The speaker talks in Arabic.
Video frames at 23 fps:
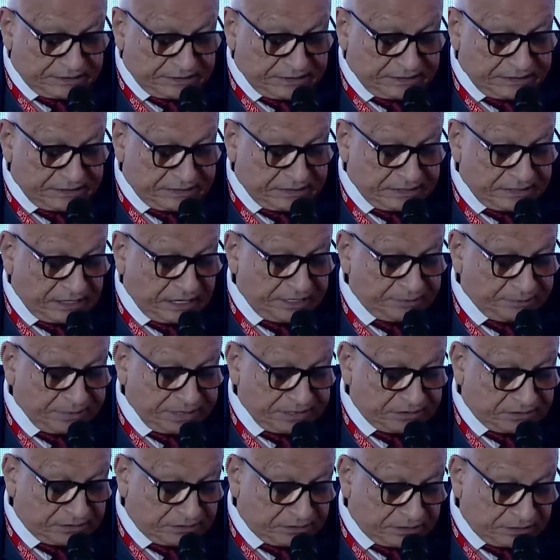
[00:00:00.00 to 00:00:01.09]
الكلايمت
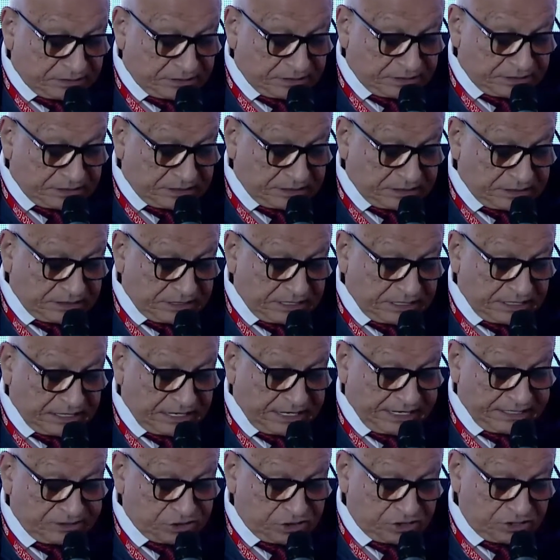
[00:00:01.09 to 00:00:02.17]

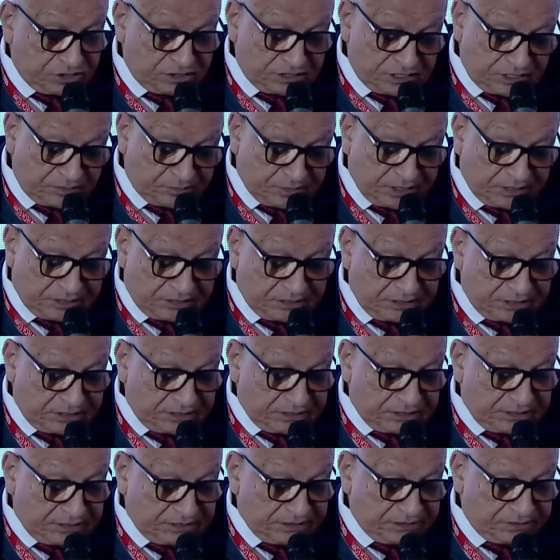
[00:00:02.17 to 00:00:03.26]
اكشن نمره
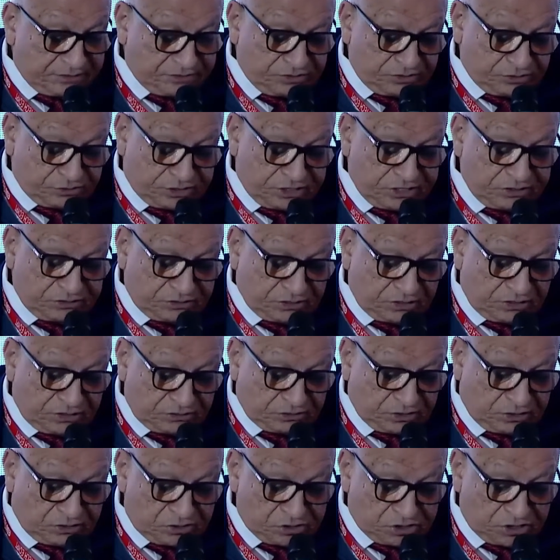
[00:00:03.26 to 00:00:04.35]
13
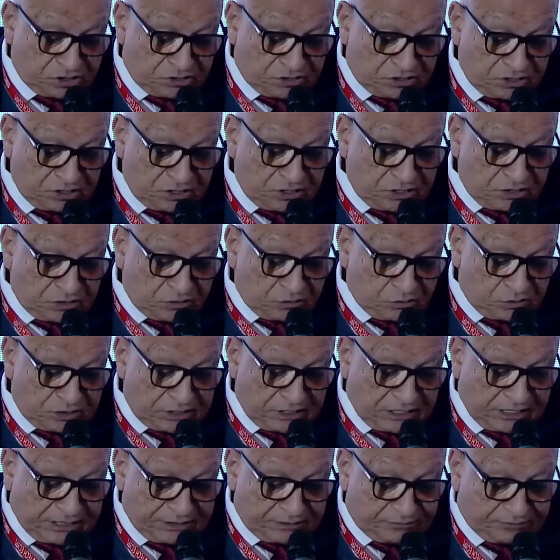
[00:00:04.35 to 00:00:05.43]
13
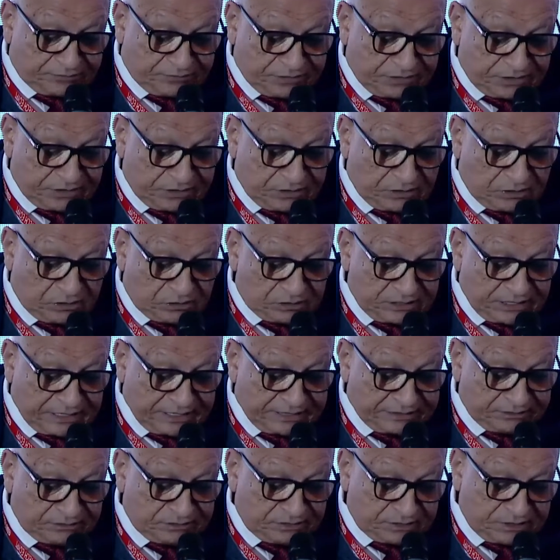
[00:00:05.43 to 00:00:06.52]
واللايف اون
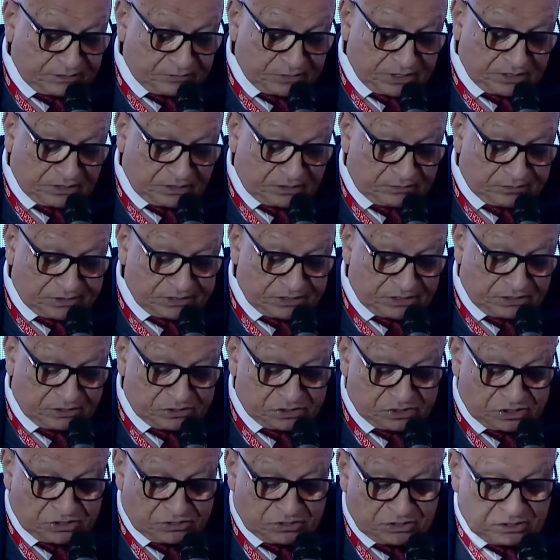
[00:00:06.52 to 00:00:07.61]
لاند نمره
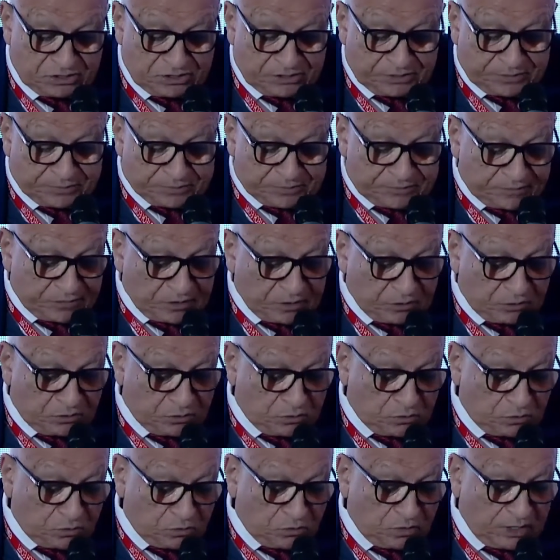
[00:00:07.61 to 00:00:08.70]
15
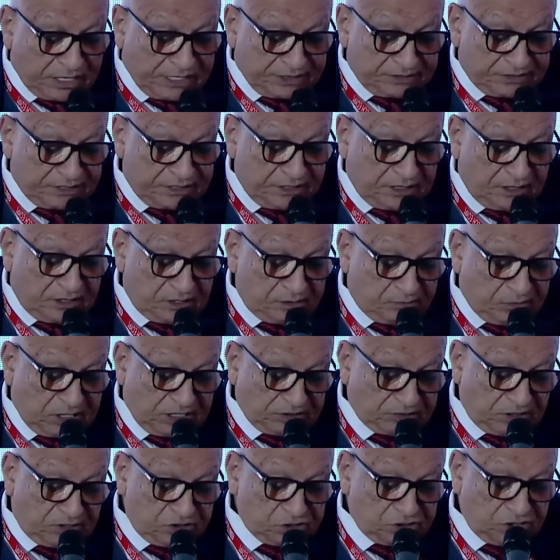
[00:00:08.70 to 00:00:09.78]
وعندنا
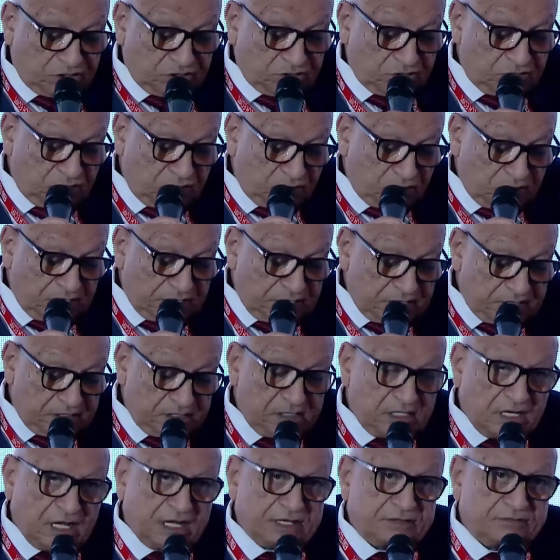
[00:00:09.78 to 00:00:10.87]
14 اللي هو
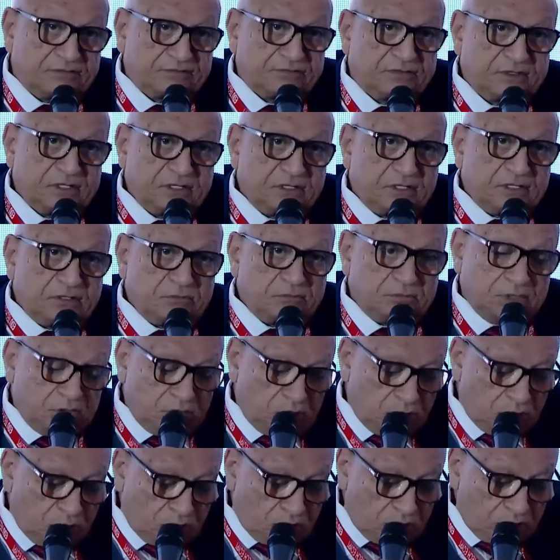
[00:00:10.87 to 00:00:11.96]
اللايف
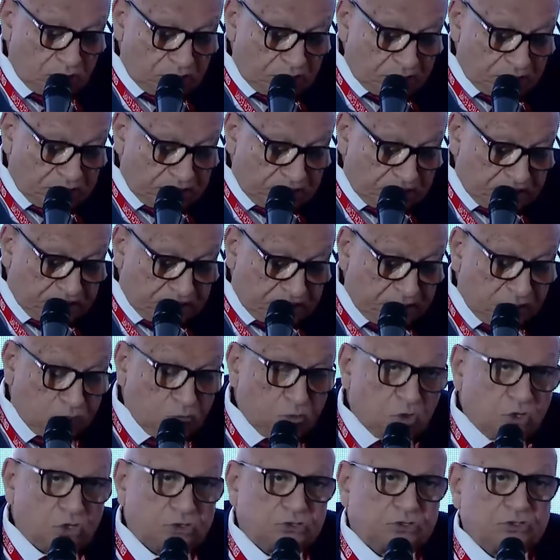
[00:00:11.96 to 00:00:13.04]
بلو
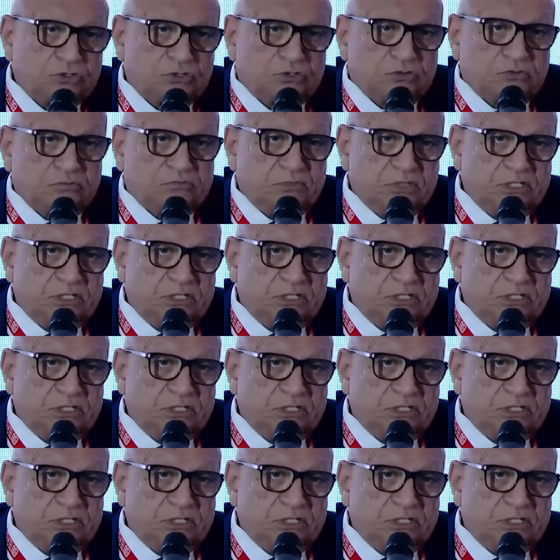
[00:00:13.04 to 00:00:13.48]
ووتر